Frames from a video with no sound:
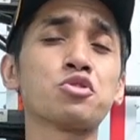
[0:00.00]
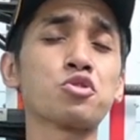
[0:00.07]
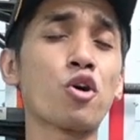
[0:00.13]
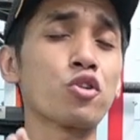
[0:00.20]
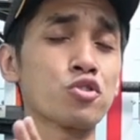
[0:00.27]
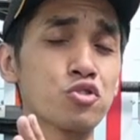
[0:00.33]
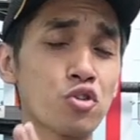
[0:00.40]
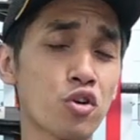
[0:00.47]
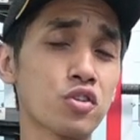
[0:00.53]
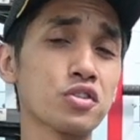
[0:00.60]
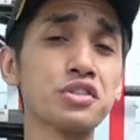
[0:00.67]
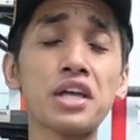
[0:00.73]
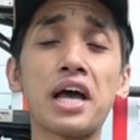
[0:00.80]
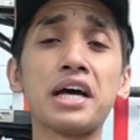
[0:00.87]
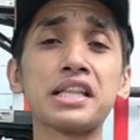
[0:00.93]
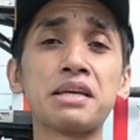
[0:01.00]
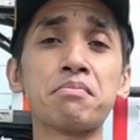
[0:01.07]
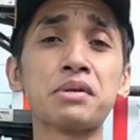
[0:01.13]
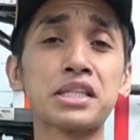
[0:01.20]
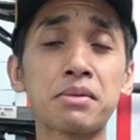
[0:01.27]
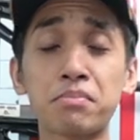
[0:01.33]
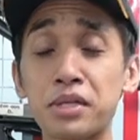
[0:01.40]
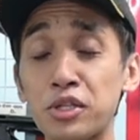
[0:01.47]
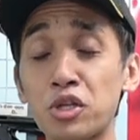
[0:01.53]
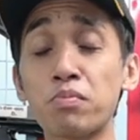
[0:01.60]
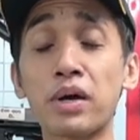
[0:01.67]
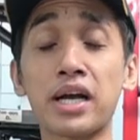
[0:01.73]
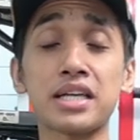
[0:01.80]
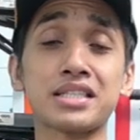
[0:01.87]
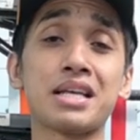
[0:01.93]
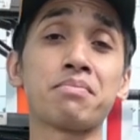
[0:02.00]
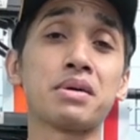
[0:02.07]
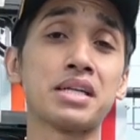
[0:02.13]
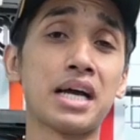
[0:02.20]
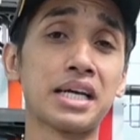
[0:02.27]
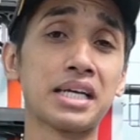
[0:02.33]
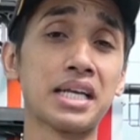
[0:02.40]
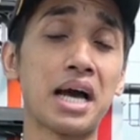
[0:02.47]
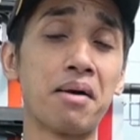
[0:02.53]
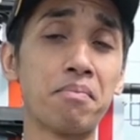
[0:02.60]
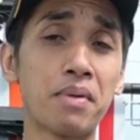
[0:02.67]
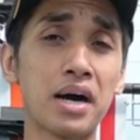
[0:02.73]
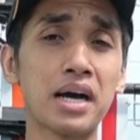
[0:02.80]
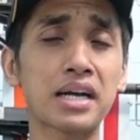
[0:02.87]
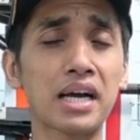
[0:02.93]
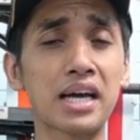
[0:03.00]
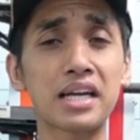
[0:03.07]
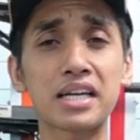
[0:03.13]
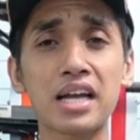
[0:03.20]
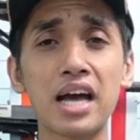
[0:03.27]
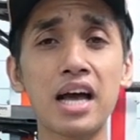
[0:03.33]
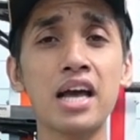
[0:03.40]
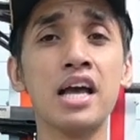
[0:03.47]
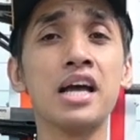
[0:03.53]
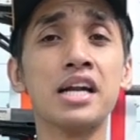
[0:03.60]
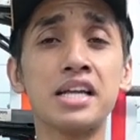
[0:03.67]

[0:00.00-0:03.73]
cocoknya teman-teman itu pakai senapan angin apa karena